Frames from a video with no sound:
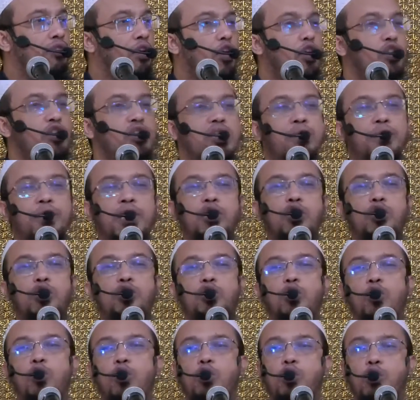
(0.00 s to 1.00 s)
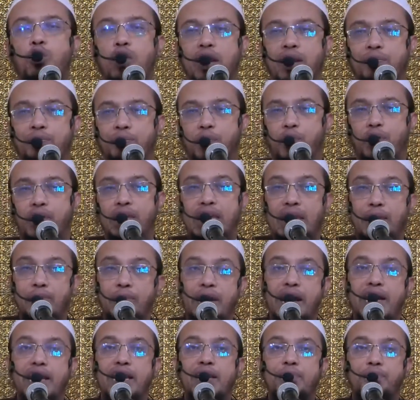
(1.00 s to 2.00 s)
ফরজ ইবাদতগুলো করার পর
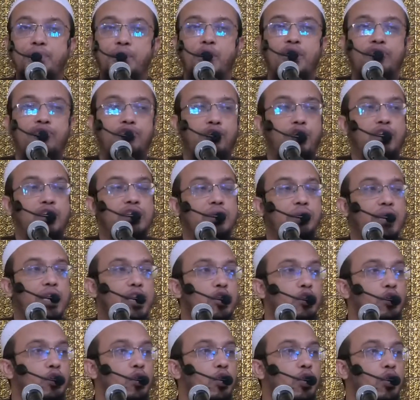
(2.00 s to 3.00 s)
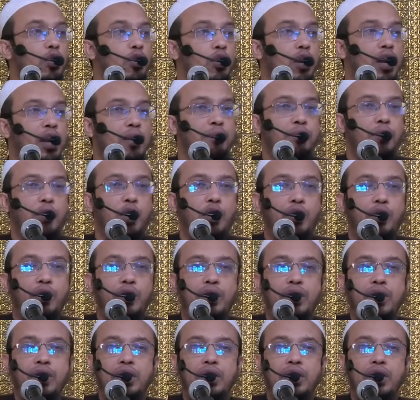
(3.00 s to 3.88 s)
ইমানের পর ফরজ ইবাদতগুলো করার পর